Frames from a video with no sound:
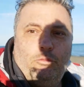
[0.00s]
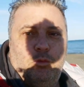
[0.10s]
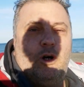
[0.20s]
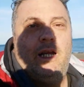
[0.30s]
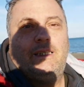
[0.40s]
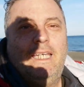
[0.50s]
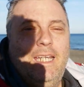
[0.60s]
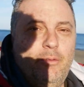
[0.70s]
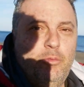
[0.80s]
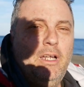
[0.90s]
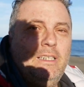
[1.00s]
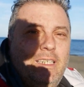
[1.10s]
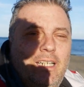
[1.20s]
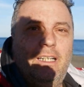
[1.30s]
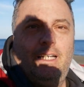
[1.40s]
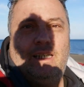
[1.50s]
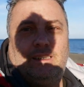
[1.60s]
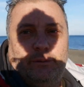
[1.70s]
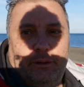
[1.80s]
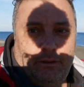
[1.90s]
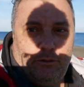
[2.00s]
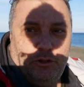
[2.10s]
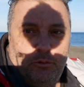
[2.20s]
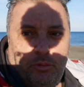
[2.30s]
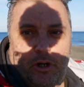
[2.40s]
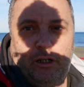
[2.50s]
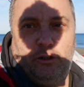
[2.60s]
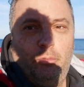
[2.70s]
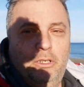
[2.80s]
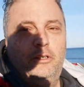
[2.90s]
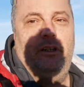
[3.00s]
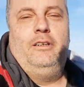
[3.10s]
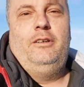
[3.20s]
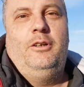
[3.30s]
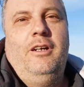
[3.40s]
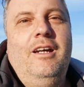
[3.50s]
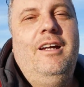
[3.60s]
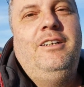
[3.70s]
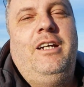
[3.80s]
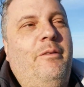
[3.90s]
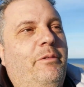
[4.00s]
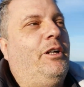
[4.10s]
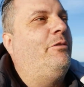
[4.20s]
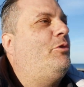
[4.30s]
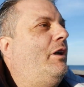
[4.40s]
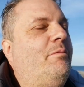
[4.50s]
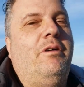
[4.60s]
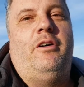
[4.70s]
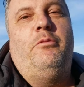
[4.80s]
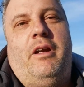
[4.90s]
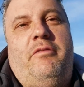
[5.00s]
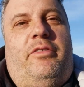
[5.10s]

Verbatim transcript: Buonasera, buonasera ragazzi, mettiamoci un po' all'o, madonna, c'è il microfono che mi fa ombra in